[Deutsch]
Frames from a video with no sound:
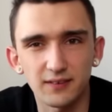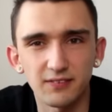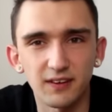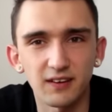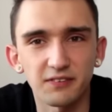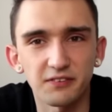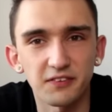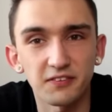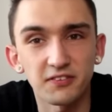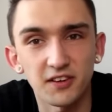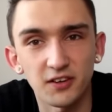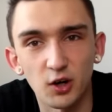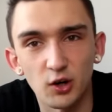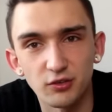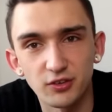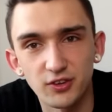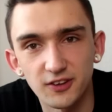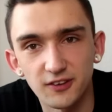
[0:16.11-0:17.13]
Das, was da
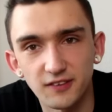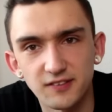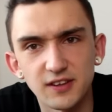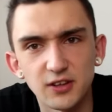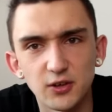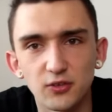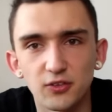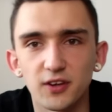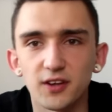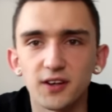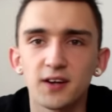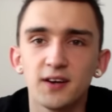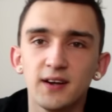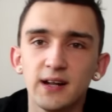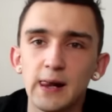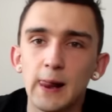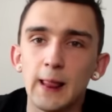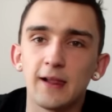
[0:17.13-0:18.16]
drauf ist, interessiert uns nicht.
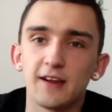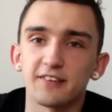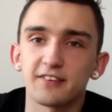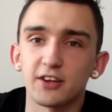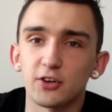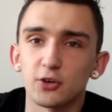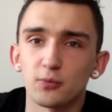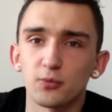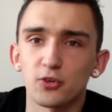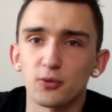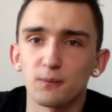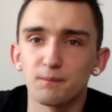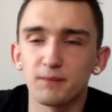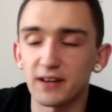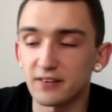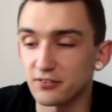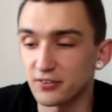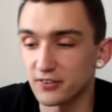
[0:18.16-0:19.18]
Es geht uns um
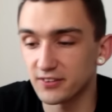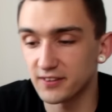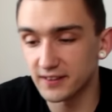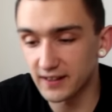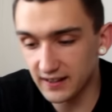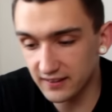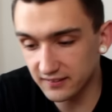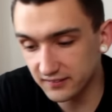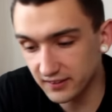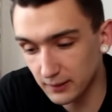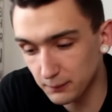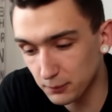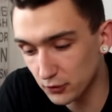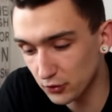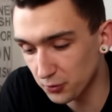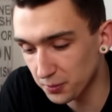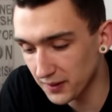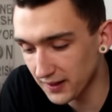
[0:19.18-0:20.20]
das, was ich in der Hand habe,
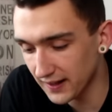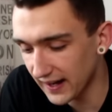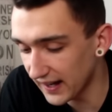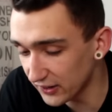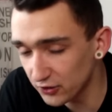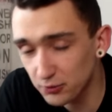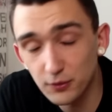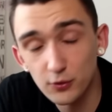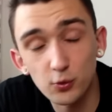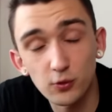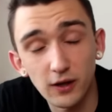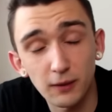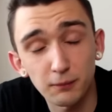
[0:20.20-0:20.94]
und zwar Eisversucher.